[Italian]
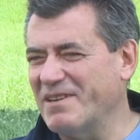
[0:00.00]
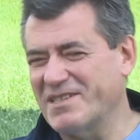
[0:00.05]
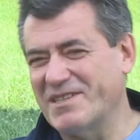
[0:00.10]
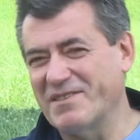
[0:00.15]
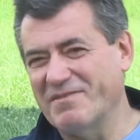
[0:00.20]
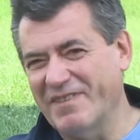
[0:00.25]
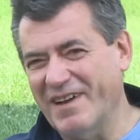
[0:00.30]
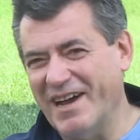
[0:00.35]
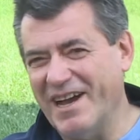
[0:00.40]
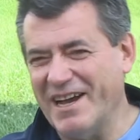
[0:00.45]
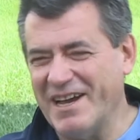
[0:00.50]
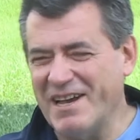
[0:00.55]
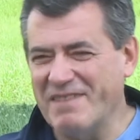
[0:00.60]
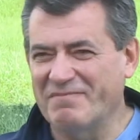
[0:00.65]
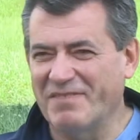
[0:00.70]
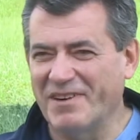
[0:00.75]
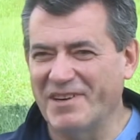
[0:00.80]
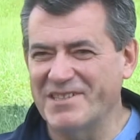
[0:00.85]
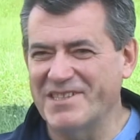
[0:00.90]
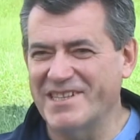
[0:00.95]
si fa e
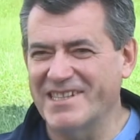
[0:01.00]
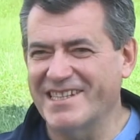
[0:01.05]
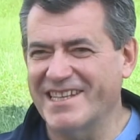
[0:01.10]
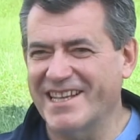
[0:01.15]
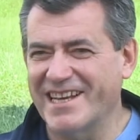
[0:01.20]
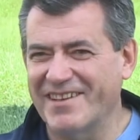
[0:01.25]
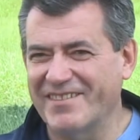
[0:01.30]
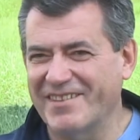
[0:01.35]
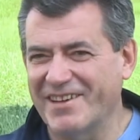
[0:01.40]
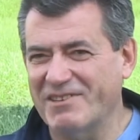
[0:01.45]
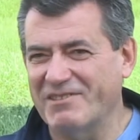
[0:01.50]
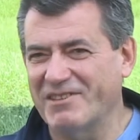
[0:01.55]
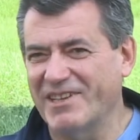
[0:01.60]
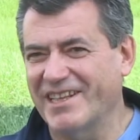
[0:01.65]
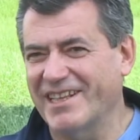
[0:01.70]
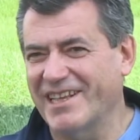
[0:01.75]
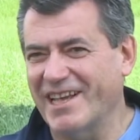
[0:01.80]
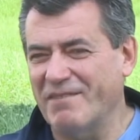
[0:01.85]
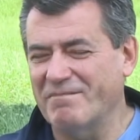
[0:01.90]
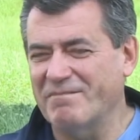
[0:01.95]
poi si scrive,
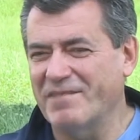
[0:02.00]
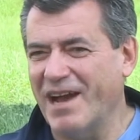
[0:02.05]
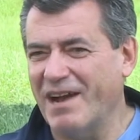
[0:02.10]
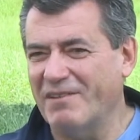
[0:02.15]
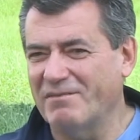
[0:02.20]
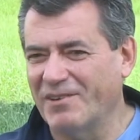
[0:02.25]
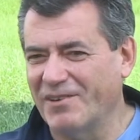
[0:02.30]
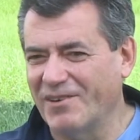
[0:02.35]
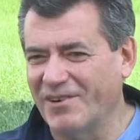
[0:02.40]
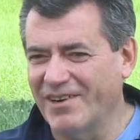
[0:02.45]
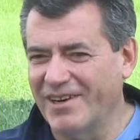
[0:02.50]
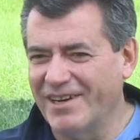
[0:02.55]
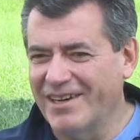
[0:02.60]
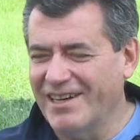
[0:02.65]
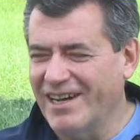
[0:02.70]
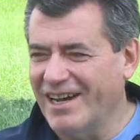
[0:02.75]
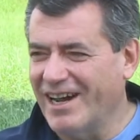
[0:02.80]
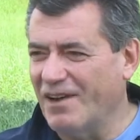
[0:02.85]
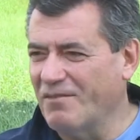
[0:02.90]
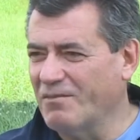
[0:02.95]
quindi abbiamo
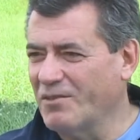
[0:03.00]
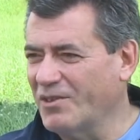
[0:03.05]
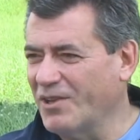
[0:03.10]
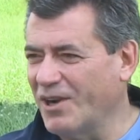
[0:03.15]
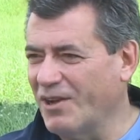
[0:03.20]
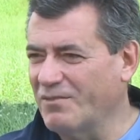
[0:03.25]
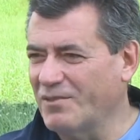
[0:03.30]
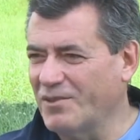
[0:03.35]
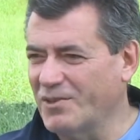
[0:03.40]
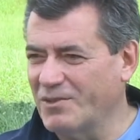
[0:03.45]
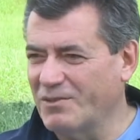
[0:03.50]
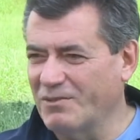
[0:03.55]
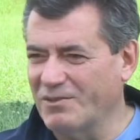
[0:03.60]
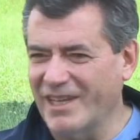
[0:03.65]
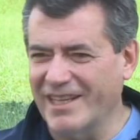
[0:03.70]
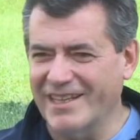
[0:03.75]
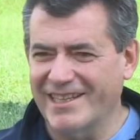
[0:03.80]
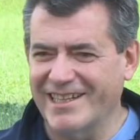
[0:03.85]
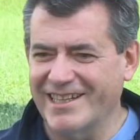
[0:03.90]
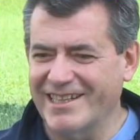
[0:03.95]
avuto la
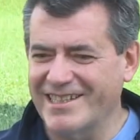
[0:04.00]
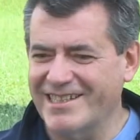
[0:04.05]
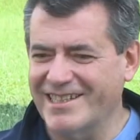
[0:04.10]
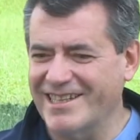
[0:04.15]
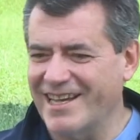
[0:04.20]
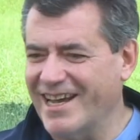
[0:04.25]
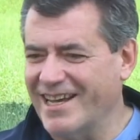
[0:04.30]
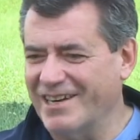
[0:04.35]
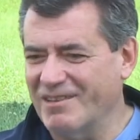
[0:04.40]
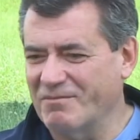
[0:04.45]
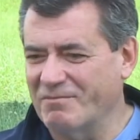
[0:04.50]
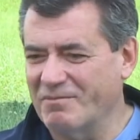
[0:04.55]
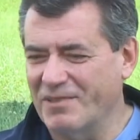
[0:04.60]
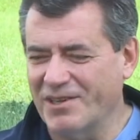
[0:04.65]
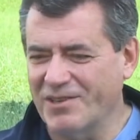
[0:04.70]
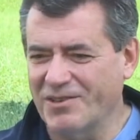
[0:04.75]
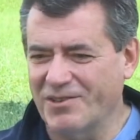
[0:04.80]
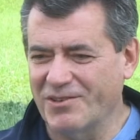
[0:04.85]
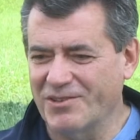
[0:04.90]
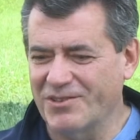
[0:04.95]
fortuna di iniziare un
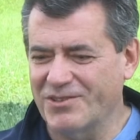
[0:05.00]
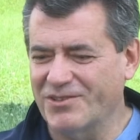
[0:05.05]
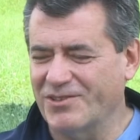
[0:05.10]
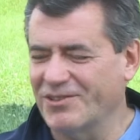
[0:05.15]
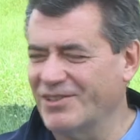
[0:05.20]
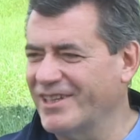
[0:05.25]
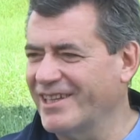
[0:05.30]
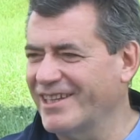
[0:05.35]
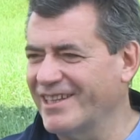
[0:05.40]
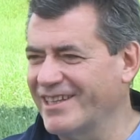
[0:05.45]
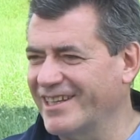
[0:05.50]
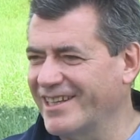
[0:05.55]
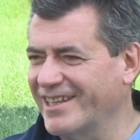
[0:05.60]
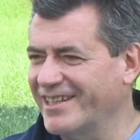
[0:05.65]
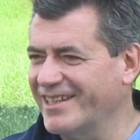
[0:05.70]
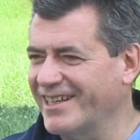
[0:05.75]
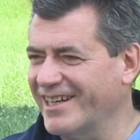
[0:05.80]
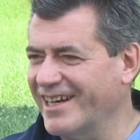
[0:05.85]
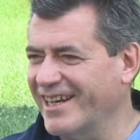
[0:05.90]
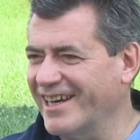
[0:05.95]
percorso di, di,
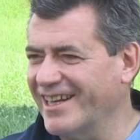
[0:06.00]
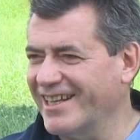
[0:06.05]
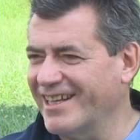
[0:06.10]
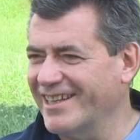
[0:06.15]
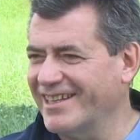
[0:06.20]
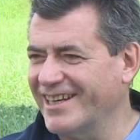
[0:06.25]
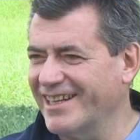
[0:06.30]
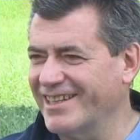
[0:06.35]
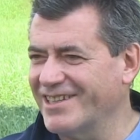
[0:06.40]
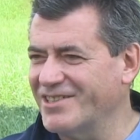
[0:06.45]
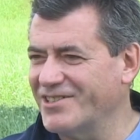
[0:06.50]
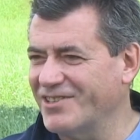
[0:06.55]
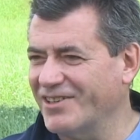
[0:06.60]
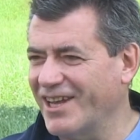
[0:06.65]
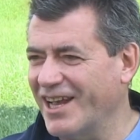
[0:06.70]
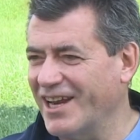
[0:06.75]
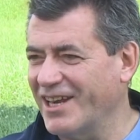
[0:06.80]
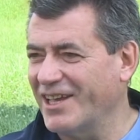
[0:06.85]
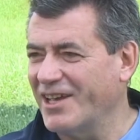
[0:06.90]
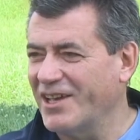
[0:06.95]
di karate
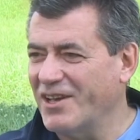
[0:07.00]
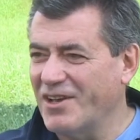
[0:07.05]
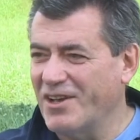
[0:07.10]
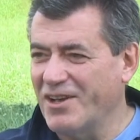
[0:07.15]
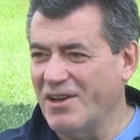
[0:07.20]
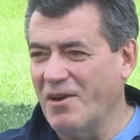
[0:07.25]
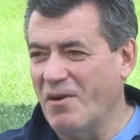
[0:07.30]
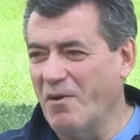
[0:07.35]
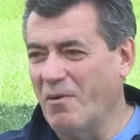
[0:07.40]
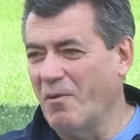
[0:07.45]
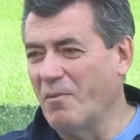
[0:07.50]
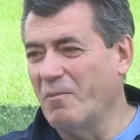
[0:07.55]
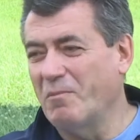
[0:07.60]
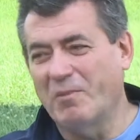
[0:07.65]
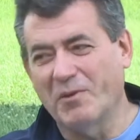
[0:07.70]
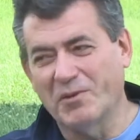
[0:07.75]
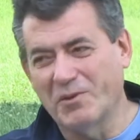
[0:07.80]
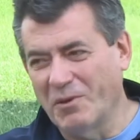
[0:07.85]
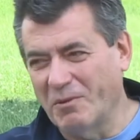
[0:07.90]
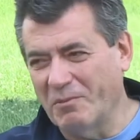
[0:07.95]
tradizionale un
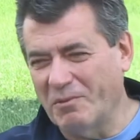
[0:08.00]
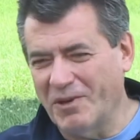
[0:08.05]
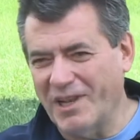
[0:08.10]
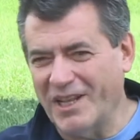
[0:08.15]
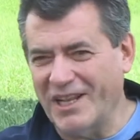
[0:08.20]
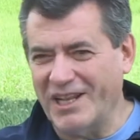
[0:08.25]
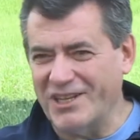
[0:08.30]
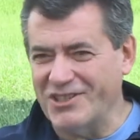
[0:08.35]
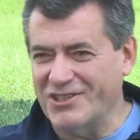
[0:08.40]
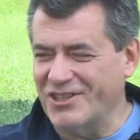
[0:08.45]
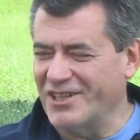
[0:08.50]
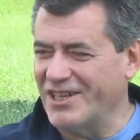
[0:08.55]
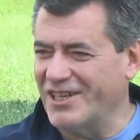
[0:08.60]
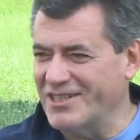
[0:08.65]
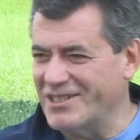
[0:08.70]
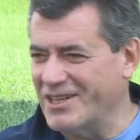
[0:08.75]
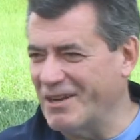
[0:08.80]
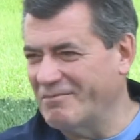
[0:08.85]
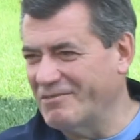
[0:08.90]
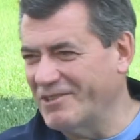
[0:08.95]
po' dopo la nascita di
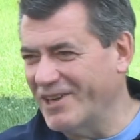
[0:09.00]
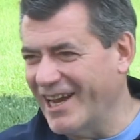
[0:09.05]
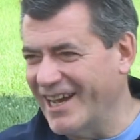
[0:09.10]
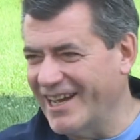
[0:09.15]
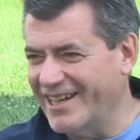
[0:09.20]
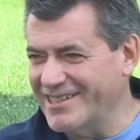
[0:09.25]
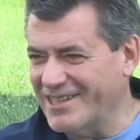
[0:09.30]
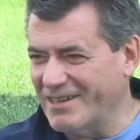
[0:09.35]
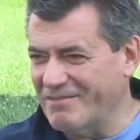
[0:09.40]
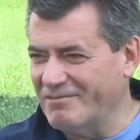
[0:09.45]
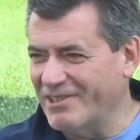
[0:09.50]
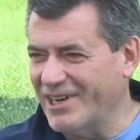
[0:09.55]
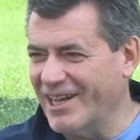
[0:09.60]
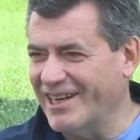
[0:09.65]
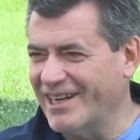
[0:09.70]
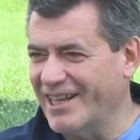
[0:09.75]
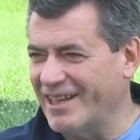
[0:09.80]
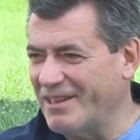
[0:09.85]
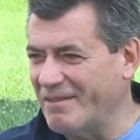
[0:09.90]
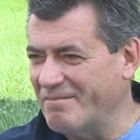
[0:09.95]
Samurai. Samurai è
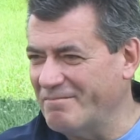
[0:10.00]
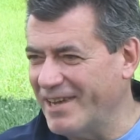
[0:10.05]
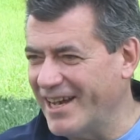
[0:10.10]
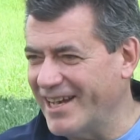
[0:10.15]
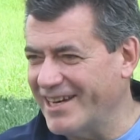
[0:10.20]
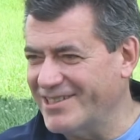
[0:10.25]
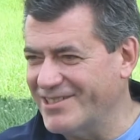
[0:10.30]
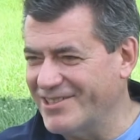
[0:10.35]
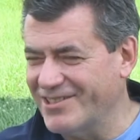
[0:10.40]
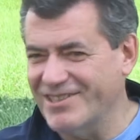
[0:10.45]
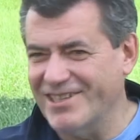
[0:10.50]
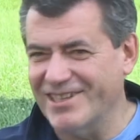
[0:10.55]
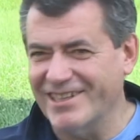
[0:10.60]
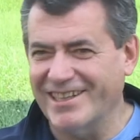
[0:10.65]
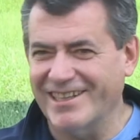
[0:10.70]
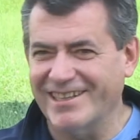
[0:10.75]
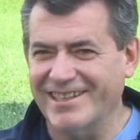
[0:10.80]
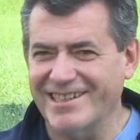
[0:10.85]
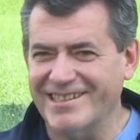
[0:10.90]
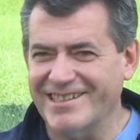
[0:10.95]
nata a marzo del
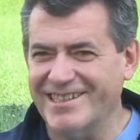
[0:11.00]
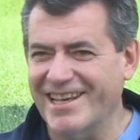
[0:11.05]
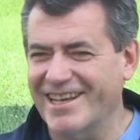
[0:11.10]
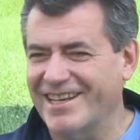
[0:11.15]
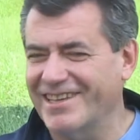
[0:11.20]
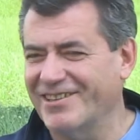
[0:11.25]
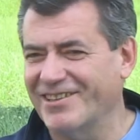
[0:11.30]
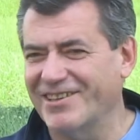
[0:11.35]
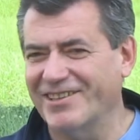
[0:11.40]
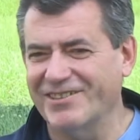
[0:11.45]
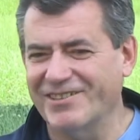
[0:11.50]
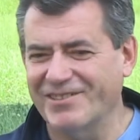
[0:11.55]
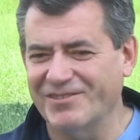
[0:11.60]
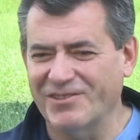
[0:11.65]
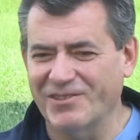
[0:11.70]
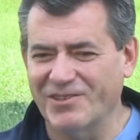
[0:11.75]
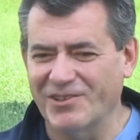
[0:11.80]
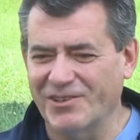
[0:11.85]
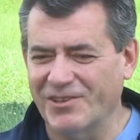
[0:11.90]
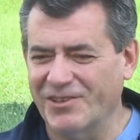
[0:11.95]
76, io ho
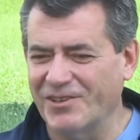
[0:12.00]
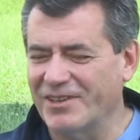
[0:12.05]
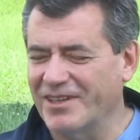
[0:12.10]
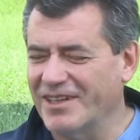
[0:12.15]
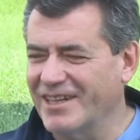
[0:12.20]
avuto